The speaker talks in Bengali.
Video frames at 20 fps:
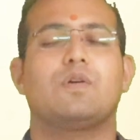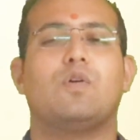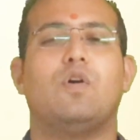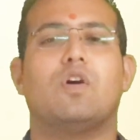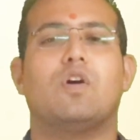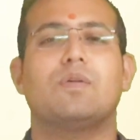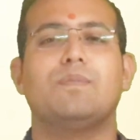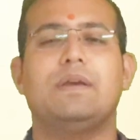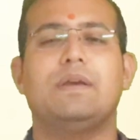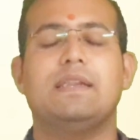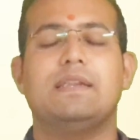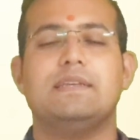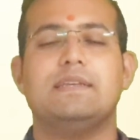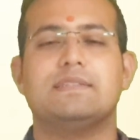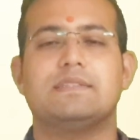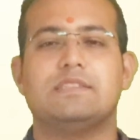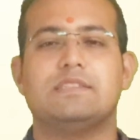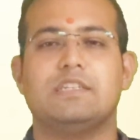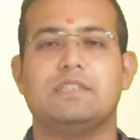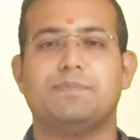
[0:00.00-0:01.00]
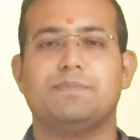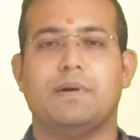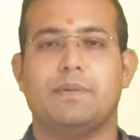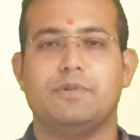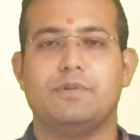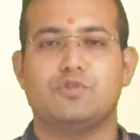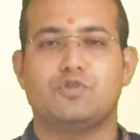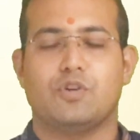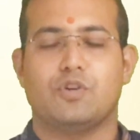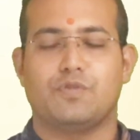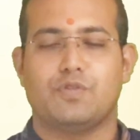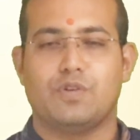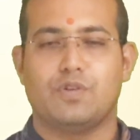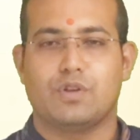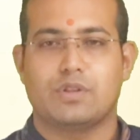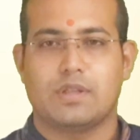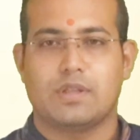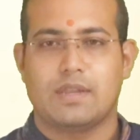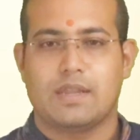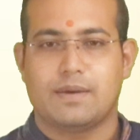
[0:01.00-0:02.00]
কর্মে নিশ্চিতভাবে
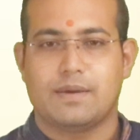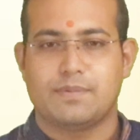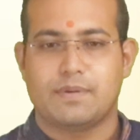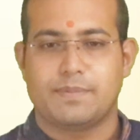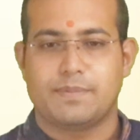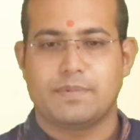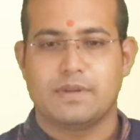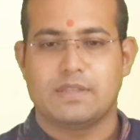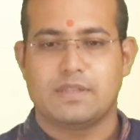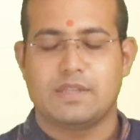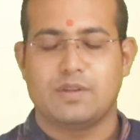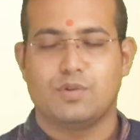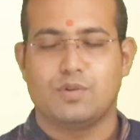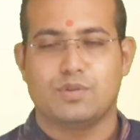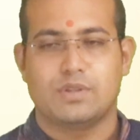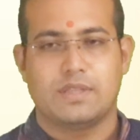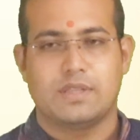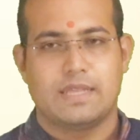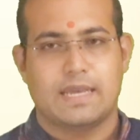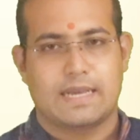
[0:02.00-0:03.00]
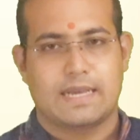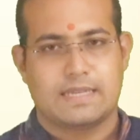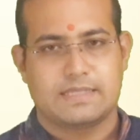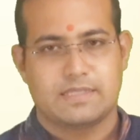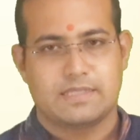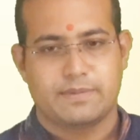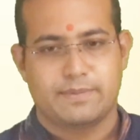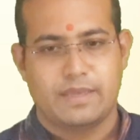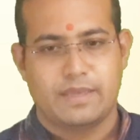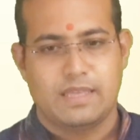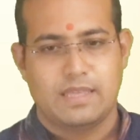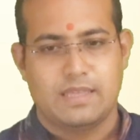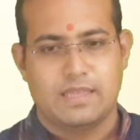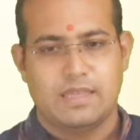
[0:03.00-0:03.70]
সফলতা লাভ আপনাদের হতে দেখা যাবে